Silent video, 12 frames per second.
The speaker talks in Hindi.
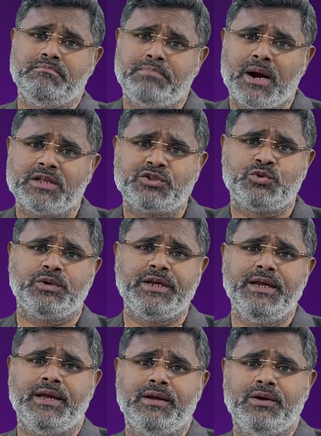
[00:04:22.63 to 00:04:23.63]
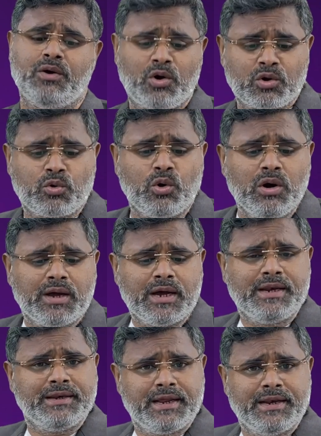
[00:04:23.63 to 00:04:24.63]
बढ़ चुकी हैं और
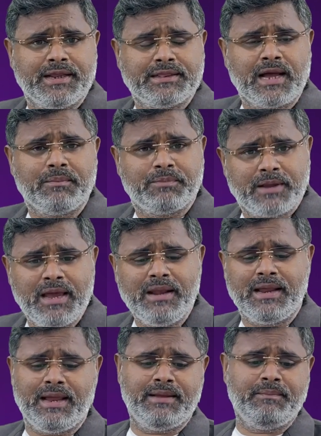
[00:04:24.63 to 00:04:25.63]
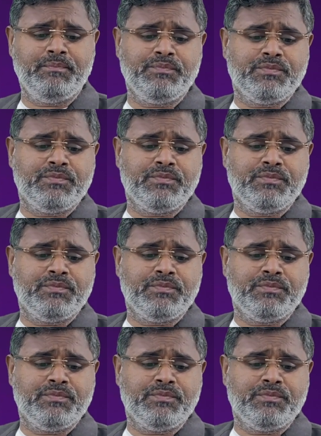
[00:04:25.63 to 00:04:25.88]
खुलकर इनके नेता आप कह रहे हैं